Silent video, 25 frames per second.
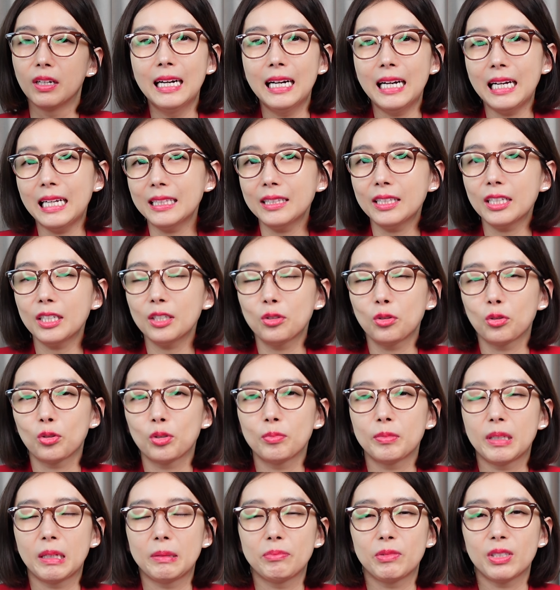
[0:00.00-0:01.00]
한 달
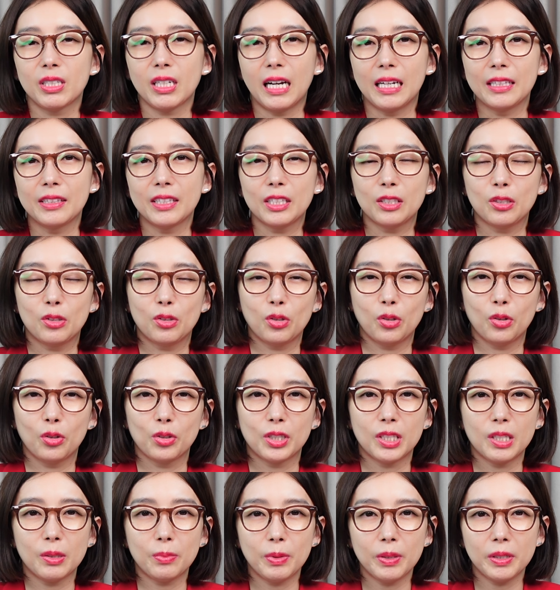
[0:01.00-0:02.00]
조금 남지 않았죠.
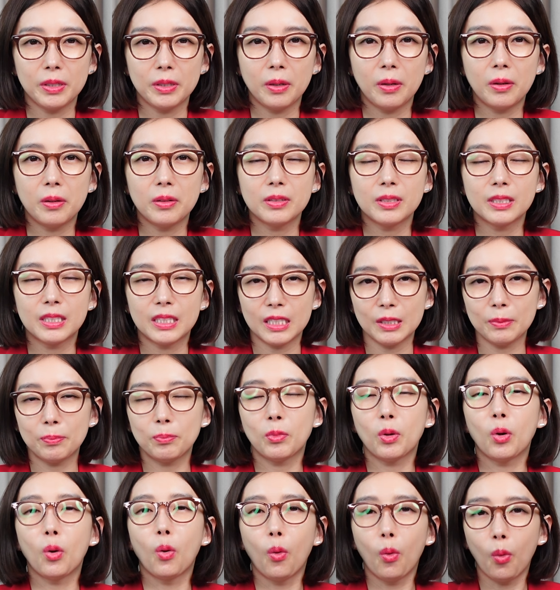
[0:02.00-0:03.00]
11월
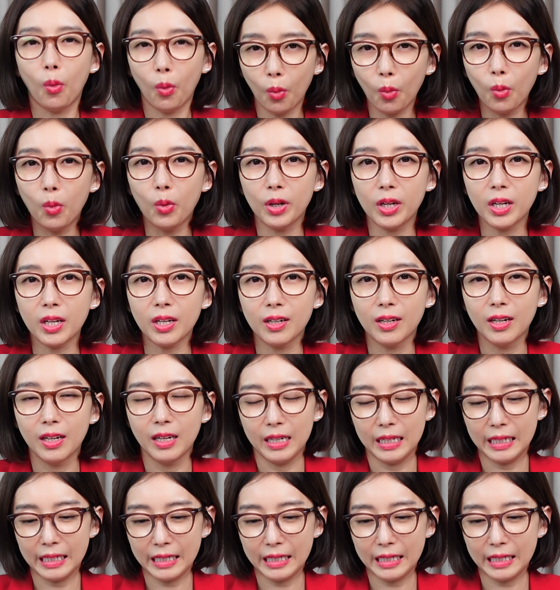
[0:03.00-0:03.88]
15일